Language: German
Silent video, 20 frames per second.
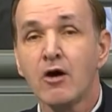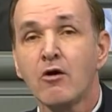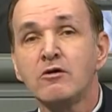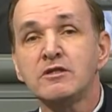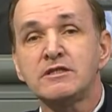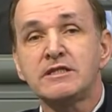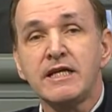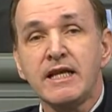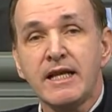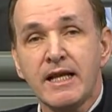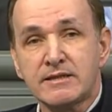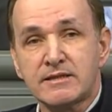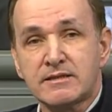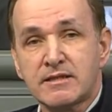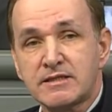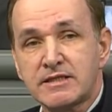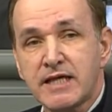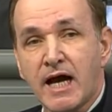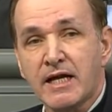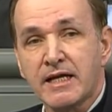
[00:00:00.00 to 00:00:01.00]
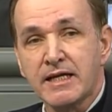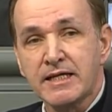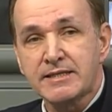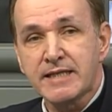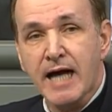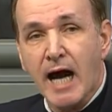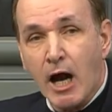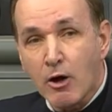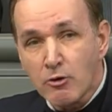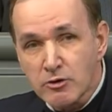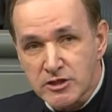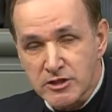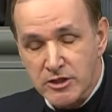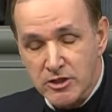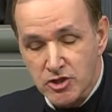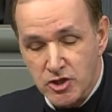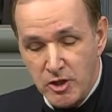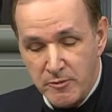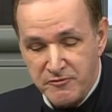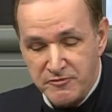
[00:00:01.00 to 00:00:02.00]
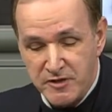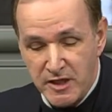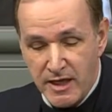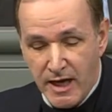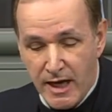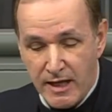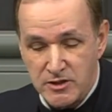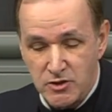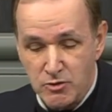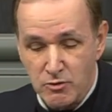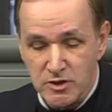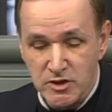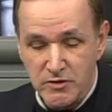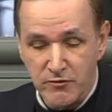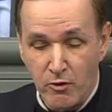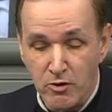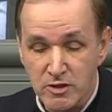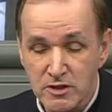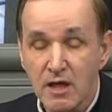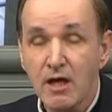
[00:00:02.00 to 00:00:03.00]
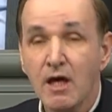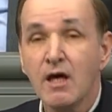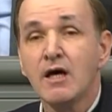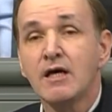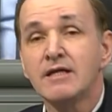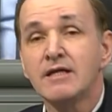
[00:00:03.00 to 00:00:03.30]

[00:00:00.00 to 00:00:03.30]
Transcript: und die letztes Jahr nicht ausgeschöpfte Nachzugsquote